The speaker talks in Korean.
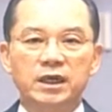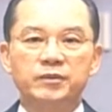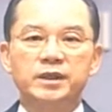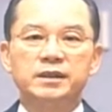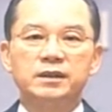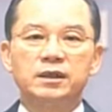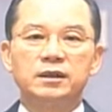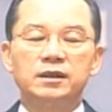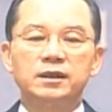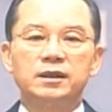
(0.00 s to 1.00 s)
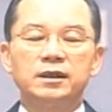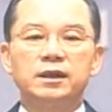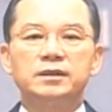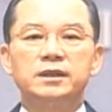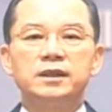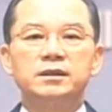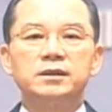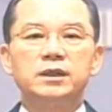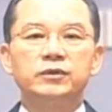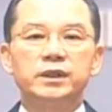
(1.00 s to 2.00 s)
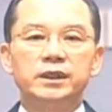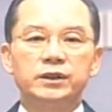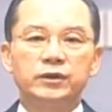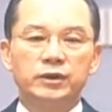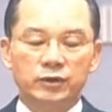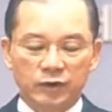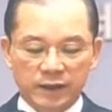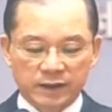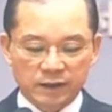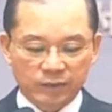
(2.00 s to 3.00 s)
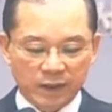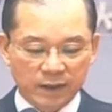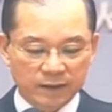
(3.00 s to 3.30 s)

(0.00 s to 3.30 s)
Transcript: 하면서 간절한 청혼의 기도를 올렸습니다.